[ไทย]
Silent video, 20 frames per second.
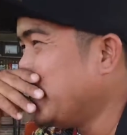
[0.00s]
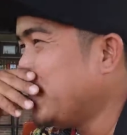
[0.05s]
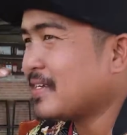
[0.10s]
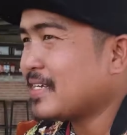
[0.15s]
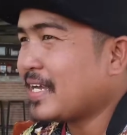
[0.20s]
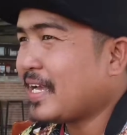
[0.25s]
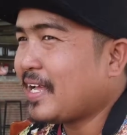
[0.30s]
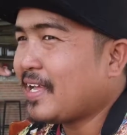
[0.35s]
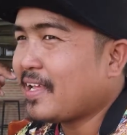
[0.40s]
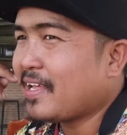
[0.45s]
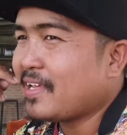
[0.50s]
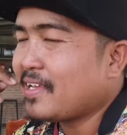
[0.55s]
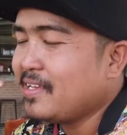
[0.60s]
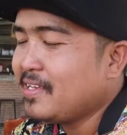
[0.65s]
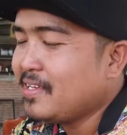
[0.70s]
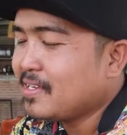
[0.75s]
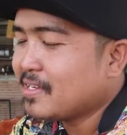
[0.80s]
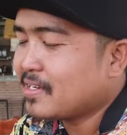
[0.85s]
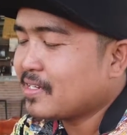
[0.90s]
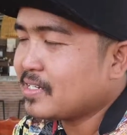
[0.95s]
ก็แค่
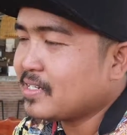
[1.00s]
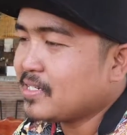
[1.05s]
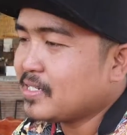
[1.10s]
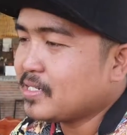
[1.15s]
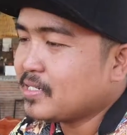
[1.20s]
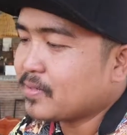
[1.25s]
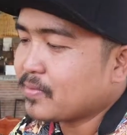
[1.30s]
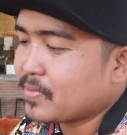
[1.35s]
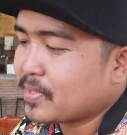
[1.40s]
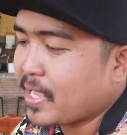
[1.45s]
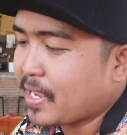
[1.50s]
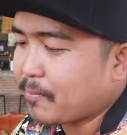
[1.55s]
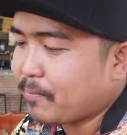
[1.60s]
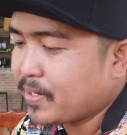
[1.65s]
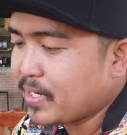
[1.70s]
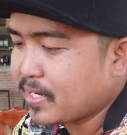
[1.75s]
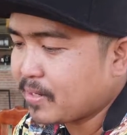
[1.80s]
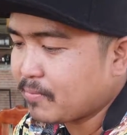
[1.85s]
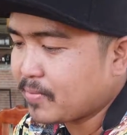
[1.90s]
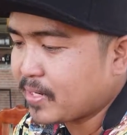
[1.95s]
ก็คือแท็ก
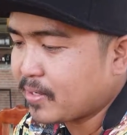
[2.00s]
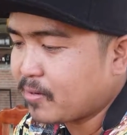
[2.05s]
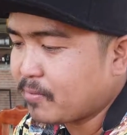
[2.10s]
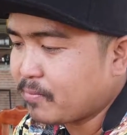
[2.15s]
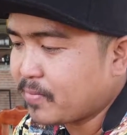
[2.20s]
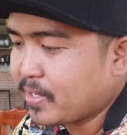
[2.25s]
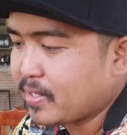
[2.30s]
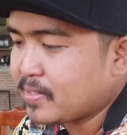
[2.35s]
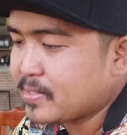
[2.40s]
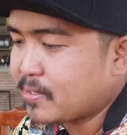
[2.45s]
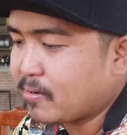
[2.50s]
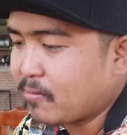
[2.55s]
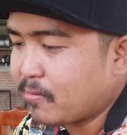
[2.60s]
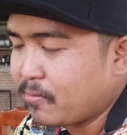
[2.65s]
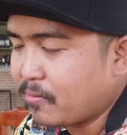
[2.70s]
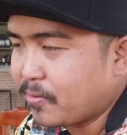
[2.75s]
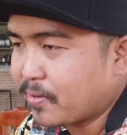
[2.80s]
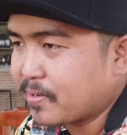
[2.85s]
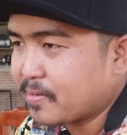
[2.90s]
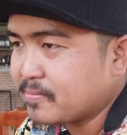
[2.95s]
เพื่อนมาในคอมเมนต์
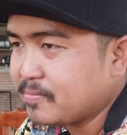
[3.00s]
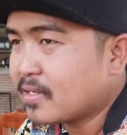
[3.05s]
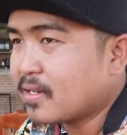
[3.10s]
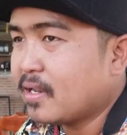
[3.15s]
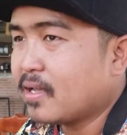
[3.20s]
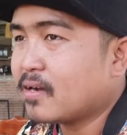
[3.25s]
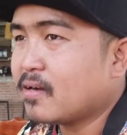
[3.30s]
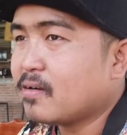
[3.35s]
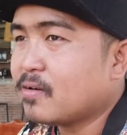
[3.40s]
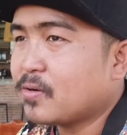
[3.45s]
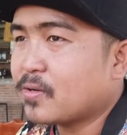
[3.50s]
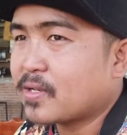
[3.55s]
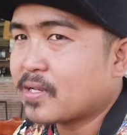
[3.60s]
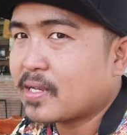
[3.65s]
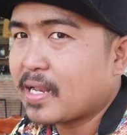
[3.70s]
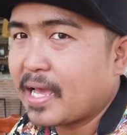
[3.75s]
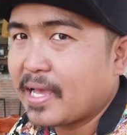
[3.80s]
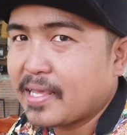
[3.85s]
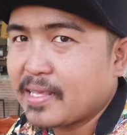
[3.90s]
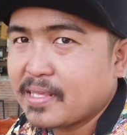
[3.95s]
2คนแล้วก็กด
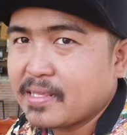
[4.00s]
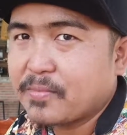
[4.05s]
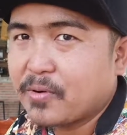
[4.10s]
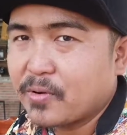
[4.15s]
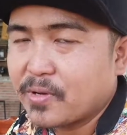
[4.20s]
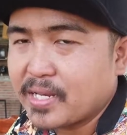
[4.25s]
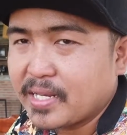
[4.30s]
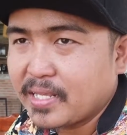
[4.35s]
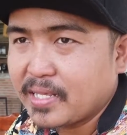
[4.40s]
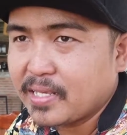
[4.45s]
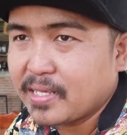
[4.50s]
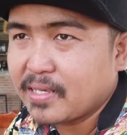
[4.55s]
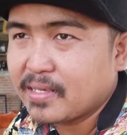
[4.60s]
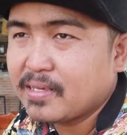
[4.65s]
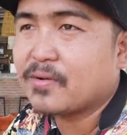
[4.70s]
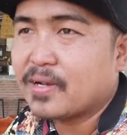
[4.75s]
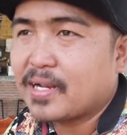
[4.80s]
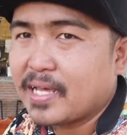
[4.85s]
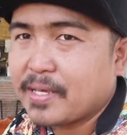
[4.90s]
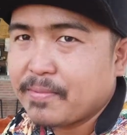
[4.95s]
ไลค์โพสต์นี้
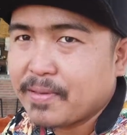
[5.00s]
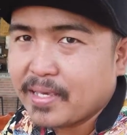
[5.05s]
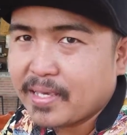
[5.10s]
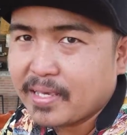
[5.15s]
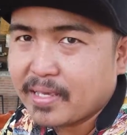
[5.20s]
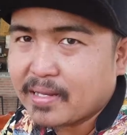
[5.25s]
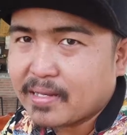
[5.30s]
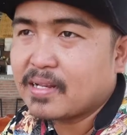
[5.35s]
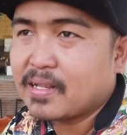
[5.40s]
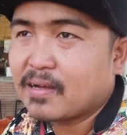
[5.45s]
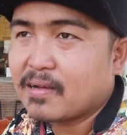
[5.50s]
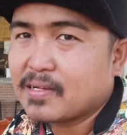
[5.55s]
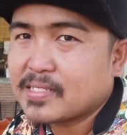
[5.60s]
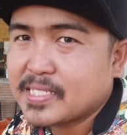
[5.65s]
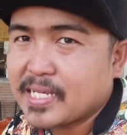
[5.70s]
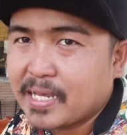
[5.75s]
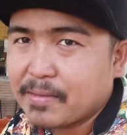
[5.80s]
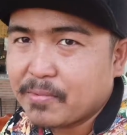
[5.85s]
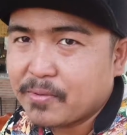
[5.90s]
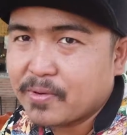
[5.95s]
กดไลค์เพจแล้วก็
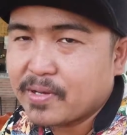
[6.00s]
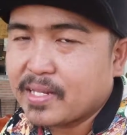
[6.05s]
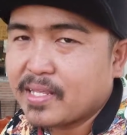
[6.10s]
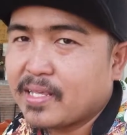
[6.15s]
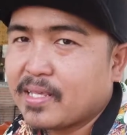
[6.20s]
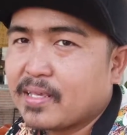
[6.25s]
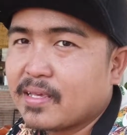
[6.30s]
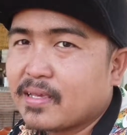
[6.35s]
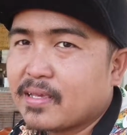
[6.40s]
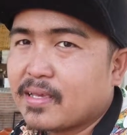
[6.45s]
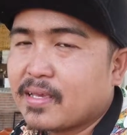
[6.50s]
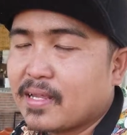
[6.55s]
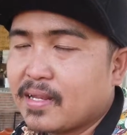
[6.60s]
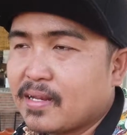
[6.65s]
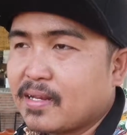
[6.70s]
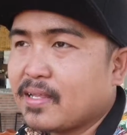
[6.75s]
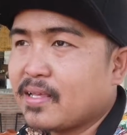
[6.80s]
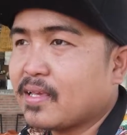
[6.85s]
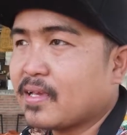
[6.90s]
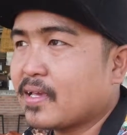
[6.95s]
แชร์โพสต์นี้แค่
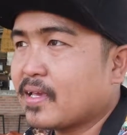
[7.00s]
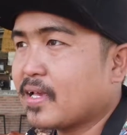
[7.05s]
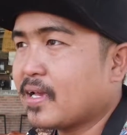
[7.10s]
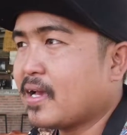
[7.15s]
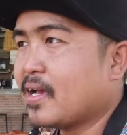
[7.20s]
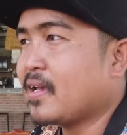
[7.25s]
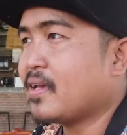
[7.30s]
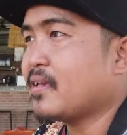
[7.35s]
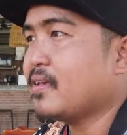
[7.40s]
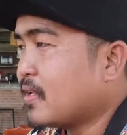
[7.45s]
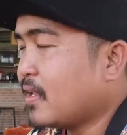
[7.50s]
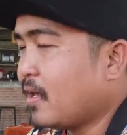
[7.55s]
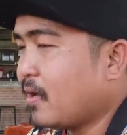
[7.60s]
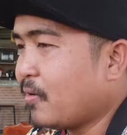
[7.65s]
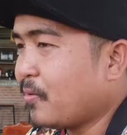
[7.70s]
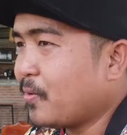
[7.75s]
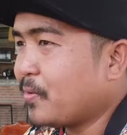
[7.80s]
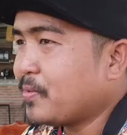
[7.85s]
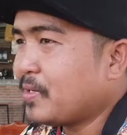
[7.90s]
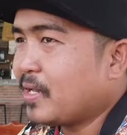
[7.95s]
นั้นเองง่าย ๆ แล้
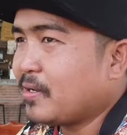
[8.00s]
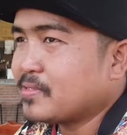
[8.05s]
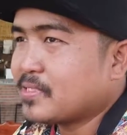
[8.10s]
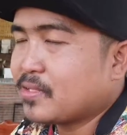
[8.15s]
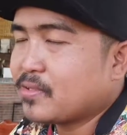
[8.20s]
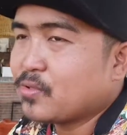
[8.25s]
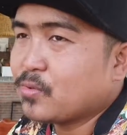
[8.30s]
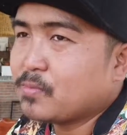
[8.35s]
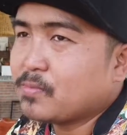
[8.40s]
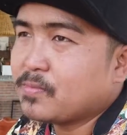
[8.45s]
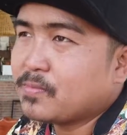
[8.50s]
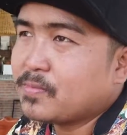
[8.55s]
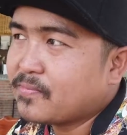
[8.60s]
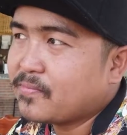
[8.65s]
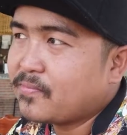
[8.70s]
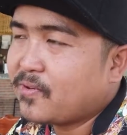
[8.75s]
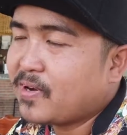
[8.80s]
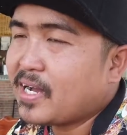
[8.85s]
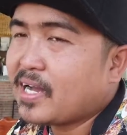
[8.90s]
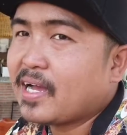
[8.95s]
วเราจะสุ่ม
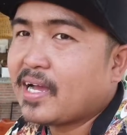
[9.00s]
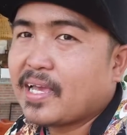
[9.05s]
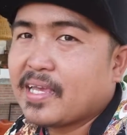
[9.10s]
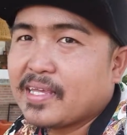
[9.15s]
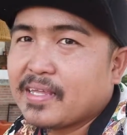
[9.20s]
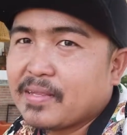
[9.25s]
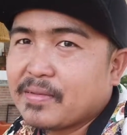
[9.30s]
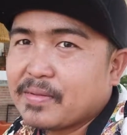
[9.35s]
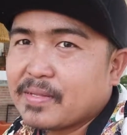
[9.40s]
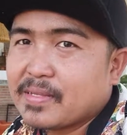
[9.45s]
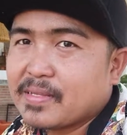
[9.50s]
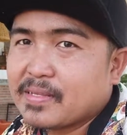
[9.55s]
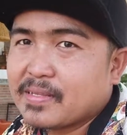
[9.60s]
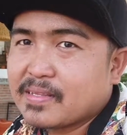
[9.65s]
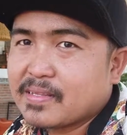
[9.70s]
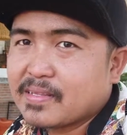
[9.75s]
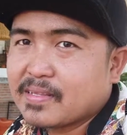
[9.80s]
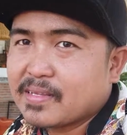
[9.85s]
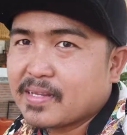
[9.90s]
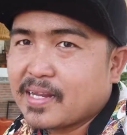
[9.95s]
ว่าใคร
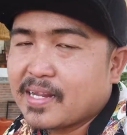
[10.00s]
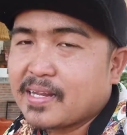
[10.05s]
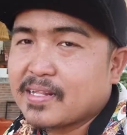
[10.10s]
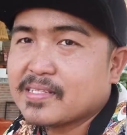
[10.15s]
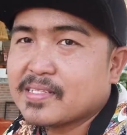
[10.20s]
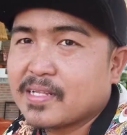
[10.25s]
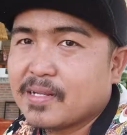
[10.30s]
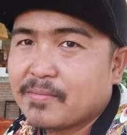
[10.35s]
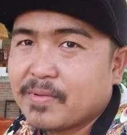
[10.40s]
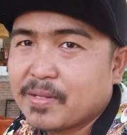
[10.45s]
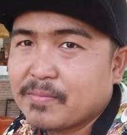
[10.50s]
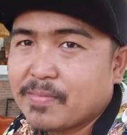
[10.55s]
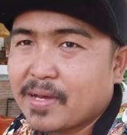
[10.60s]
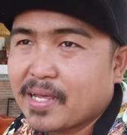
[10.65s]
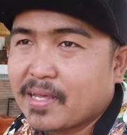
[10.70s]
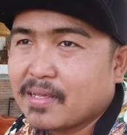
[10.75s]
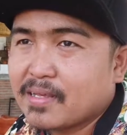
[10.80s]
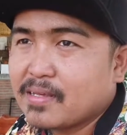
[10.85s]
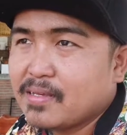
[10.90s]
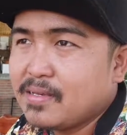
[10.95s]
จะได้หนังสือเล่มนี้
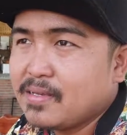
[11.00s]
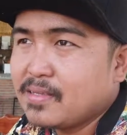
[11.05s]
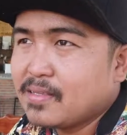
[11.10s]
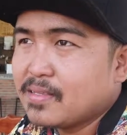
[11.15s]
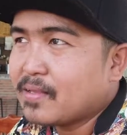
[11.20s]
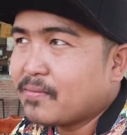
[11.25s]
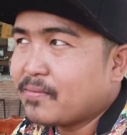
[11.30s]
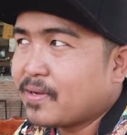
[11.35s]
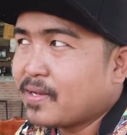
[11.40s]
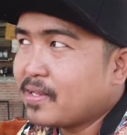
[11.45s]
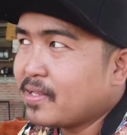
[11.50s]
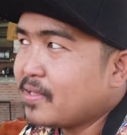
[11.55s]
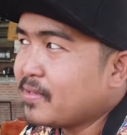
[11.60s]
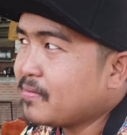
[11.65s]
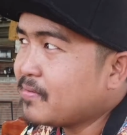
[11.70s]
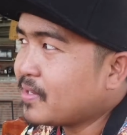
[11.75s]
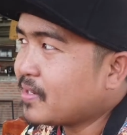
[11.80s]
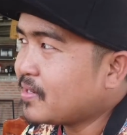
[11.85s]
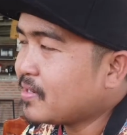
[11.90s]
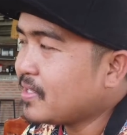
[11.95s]
ไป วันนี้
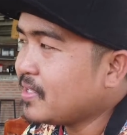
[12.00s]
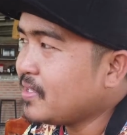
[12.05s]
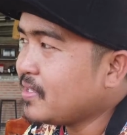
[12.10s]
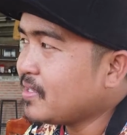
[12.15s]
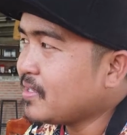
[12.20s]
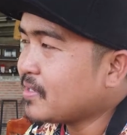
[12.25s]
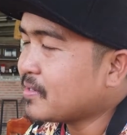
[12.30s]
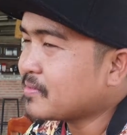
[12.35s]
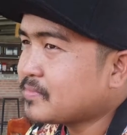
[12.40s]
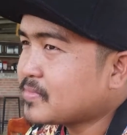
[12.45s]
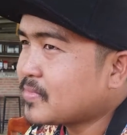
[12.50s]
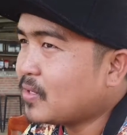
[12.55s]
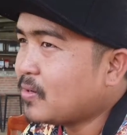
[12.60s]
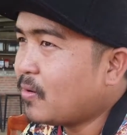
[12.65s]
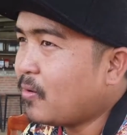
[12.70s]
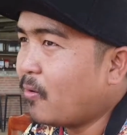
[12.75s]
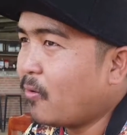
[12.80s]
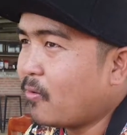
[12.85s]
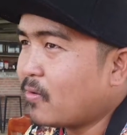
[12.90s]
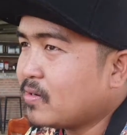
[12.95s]
วันที่
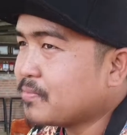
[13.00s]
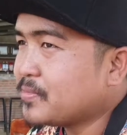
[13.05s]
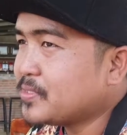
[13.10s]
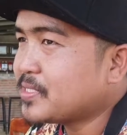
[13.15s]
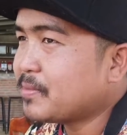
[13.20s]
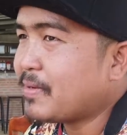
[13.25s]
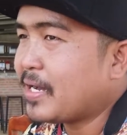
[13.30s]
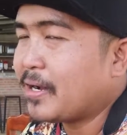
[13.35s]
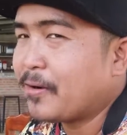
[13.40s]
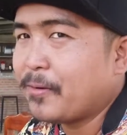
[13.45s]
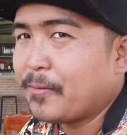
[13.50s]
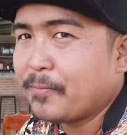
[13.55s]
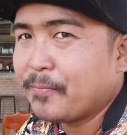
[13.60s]
6พฤษภาค